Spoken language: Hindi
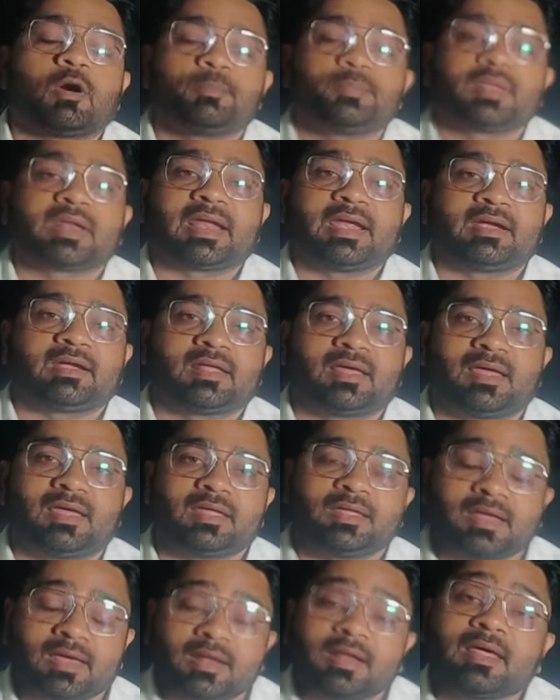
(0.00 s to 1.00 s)
कॉपीराइट
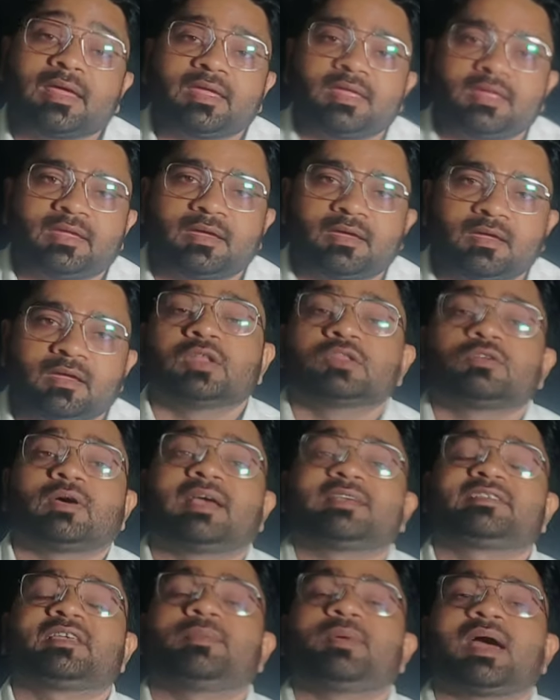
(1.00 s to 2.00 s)
है या नहीं है तो
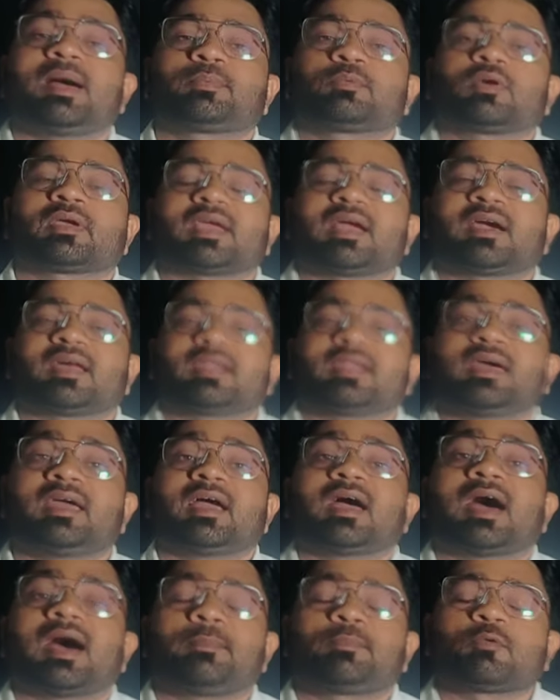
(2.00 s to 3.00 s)
ऐसे में आपको क्या करना
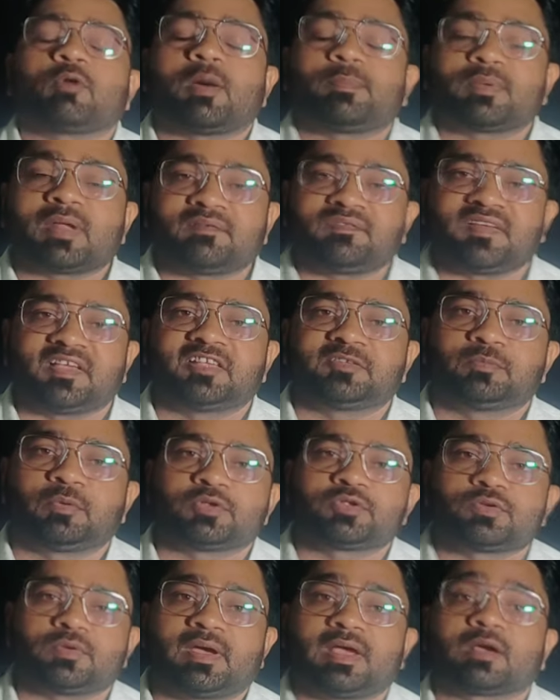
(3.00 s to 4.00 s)
है आपको अपना
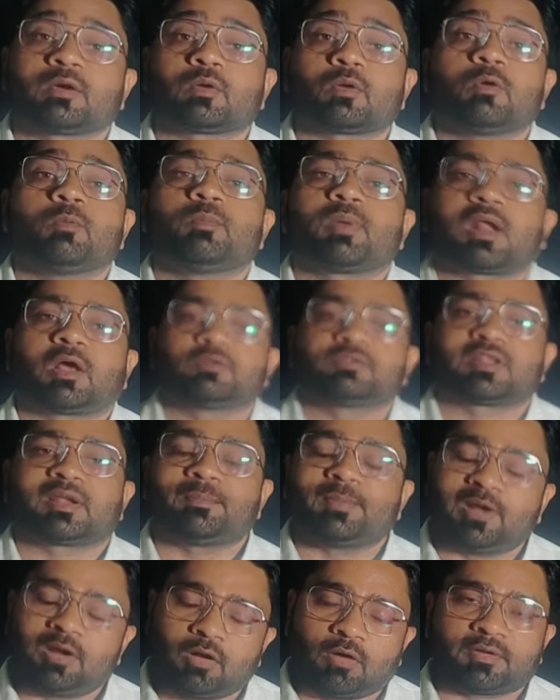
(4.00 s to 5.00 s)
फेसबुक जो है क्रोम ब्राउजर
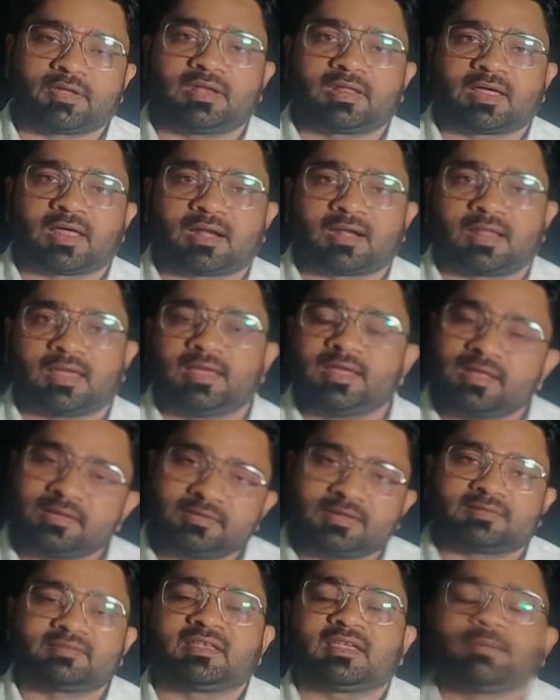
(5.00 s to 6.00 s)
में लॉग करना है
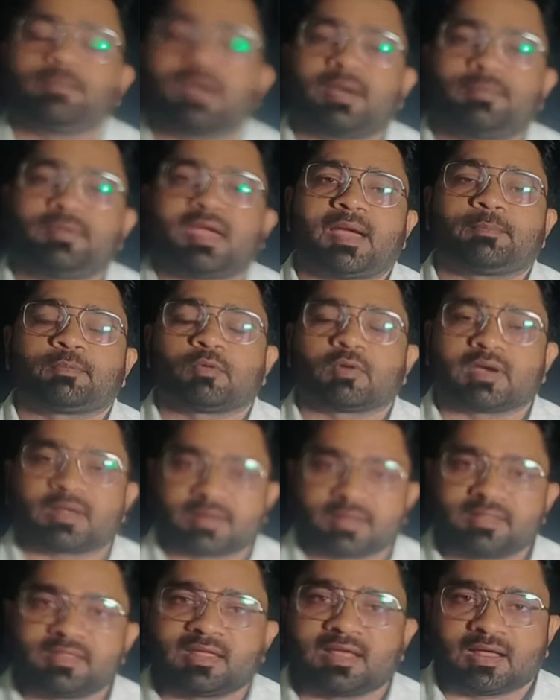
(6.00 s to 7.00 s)
जैसे कि मैं अभी आपको
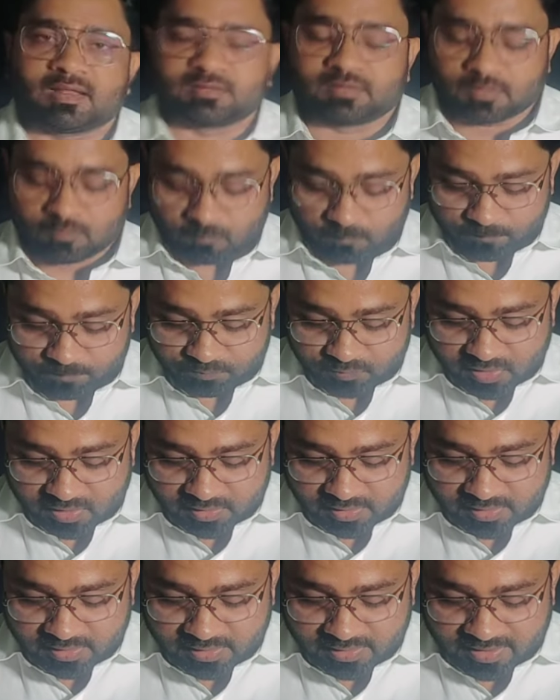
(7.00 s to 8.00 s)
करके दिखाता हूं
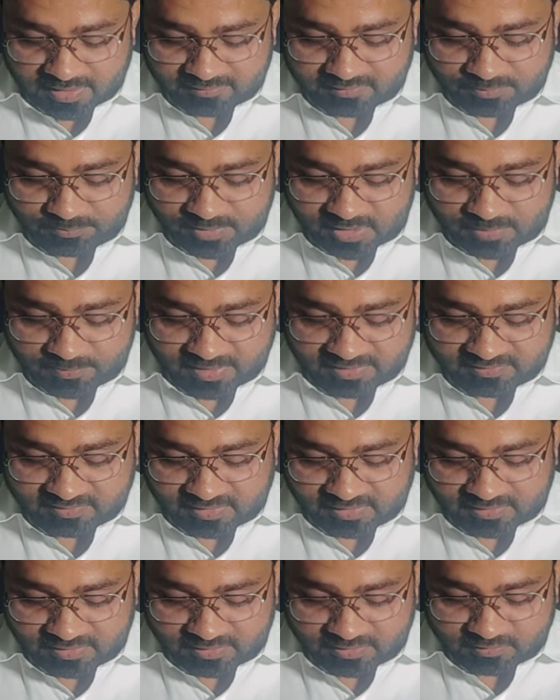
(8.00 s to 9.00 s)
ठीक है यहाँ से मिनिमाइज
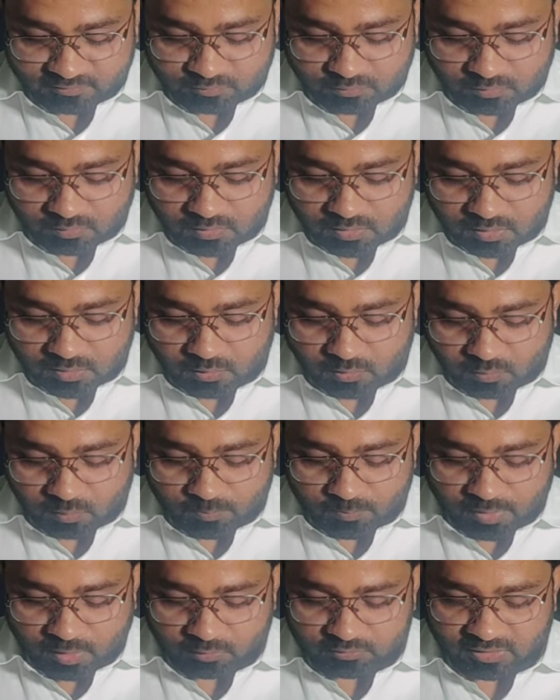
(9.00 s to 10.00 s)
कर देंगे इसको
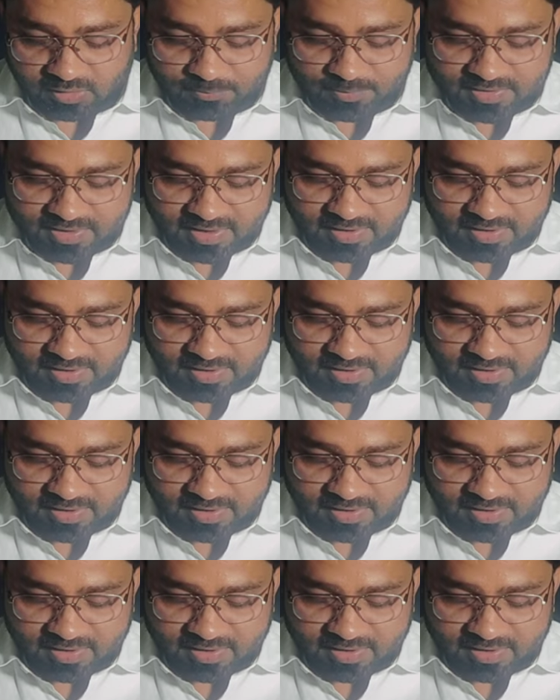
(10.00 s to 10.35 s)
क्रोम ब्राउजर में